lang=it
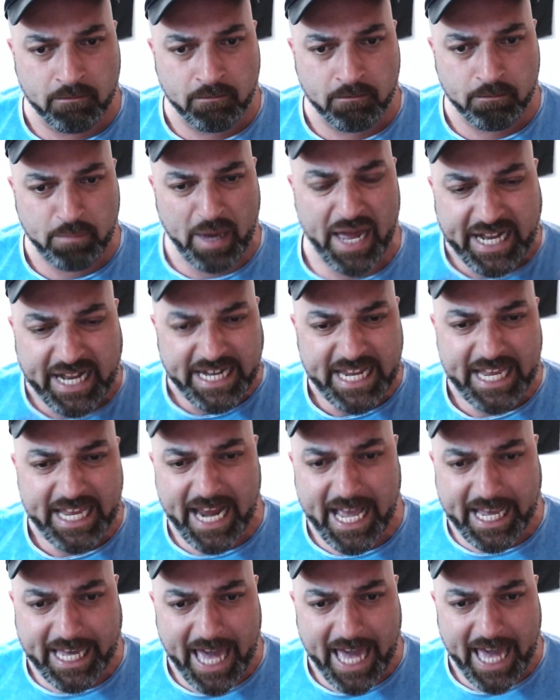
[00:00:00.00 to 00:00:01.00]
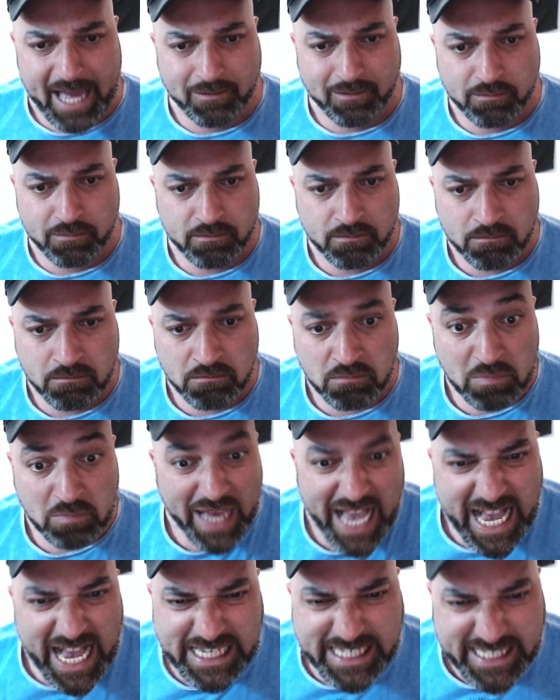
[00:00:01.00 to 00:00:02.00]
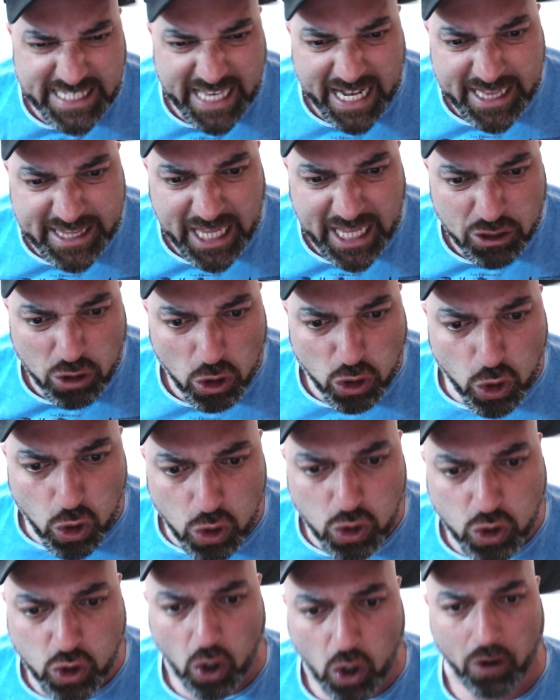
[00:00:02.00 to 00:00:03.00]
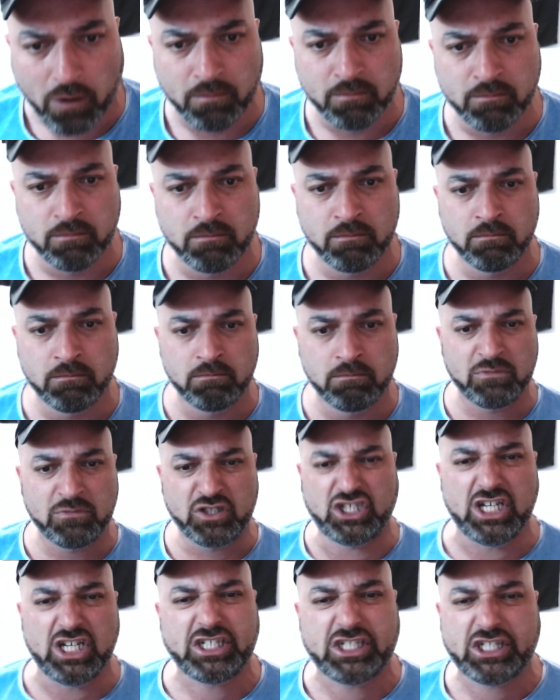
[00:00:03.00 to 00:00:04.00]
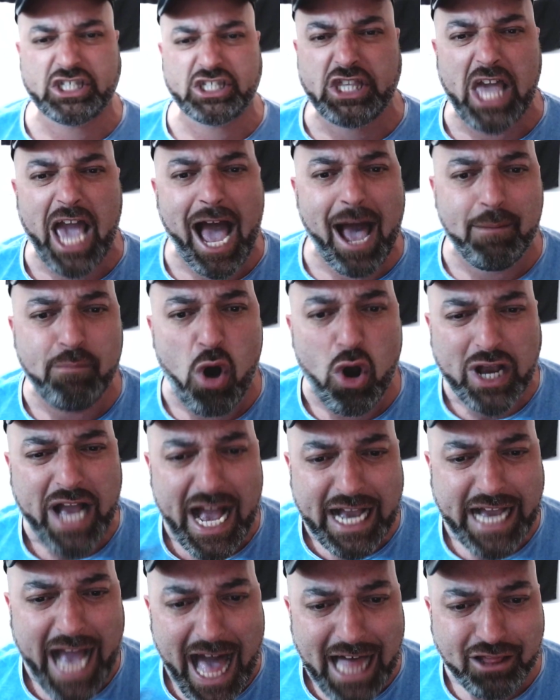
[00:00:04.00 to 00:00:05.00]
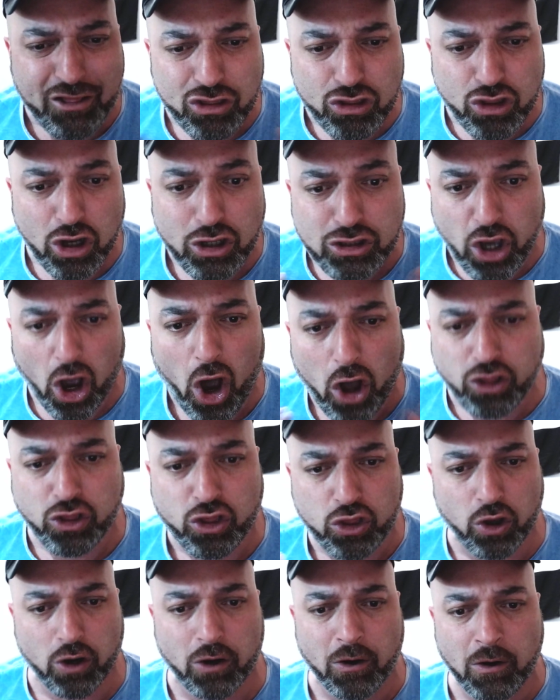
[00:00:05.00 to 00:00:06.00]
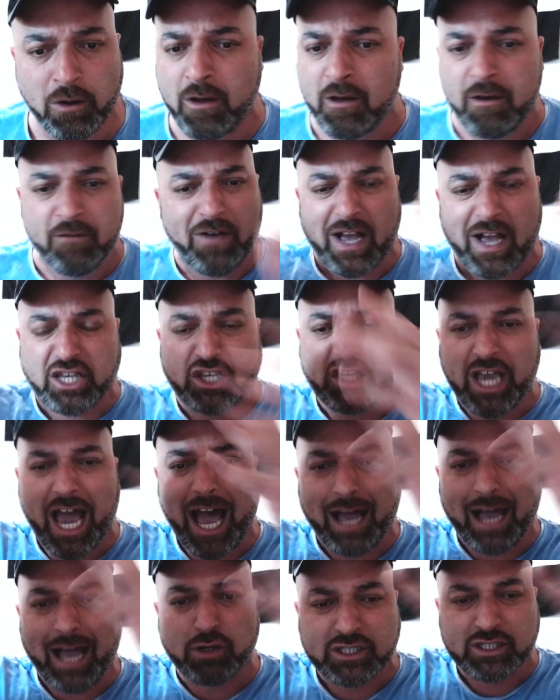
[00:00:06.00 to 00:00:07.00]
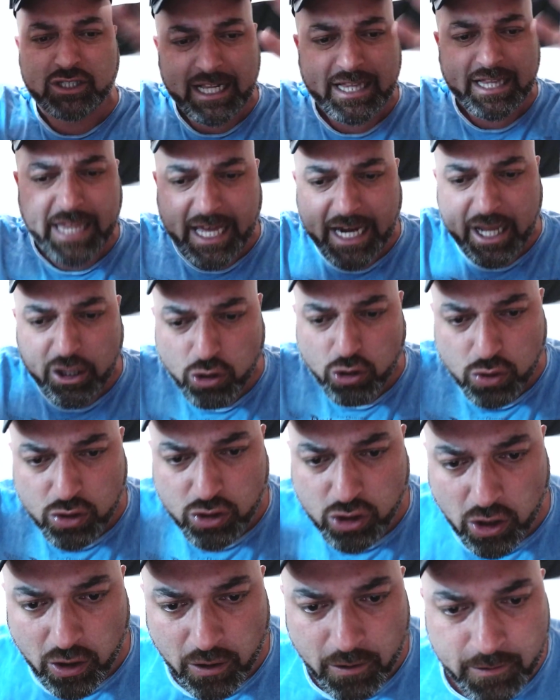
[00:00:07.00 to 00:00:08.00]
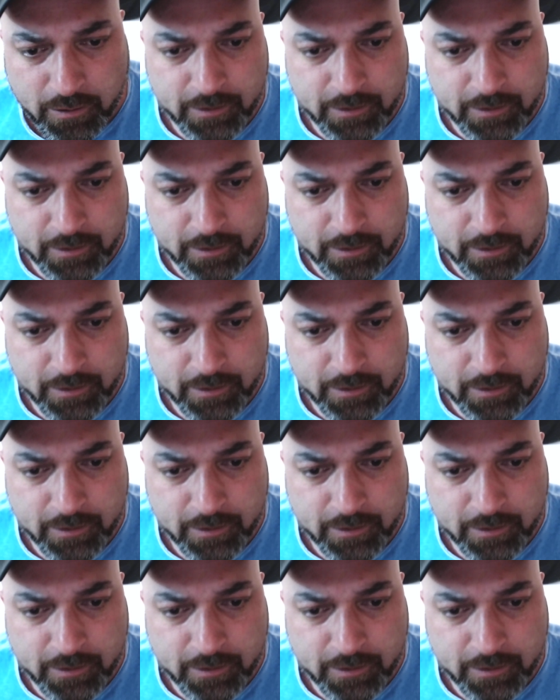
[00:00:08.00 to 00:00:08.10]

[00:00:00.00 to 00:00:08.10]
Per dire che è saltato tutto. Ci stiamo cacando sotto. Facciamo saltare tutto.